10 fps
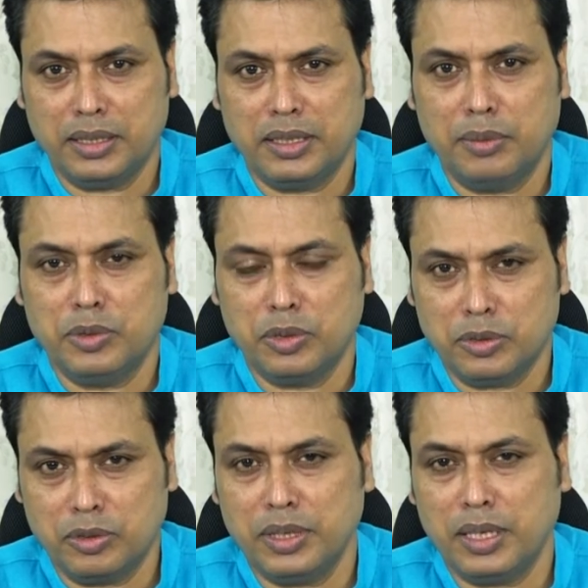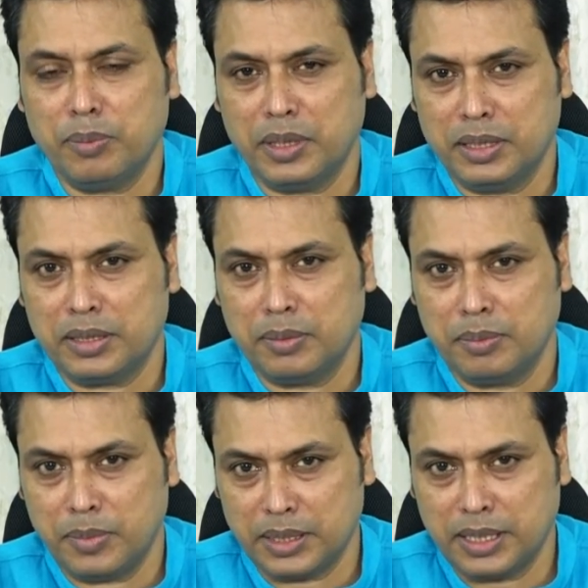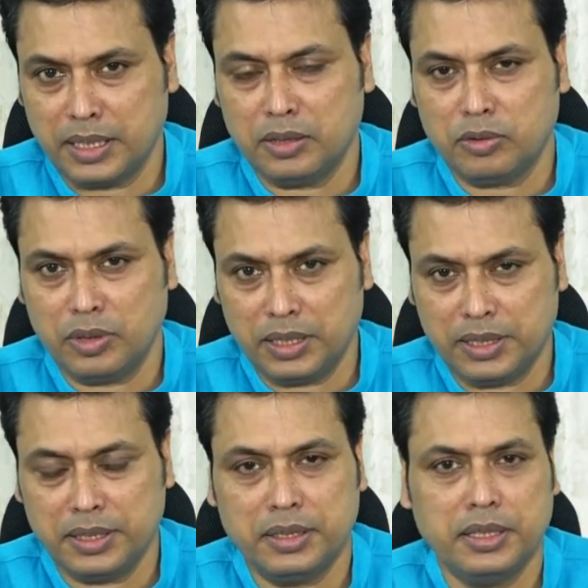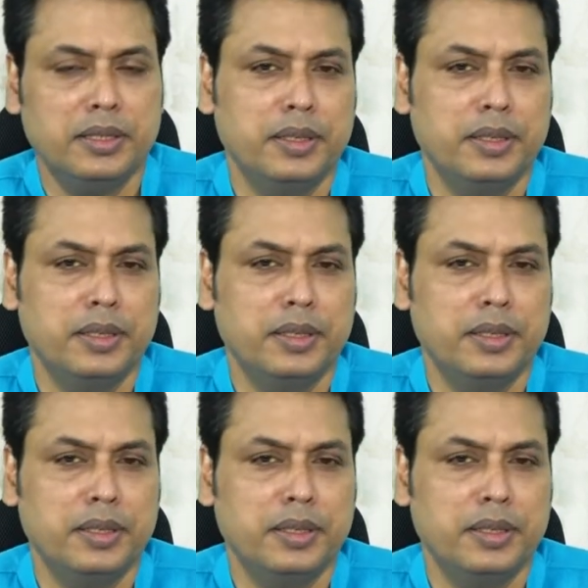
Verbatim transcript: আজকে আমি সুস্থ হয়ে আপনাদের মাঝখানে চলে এসেছি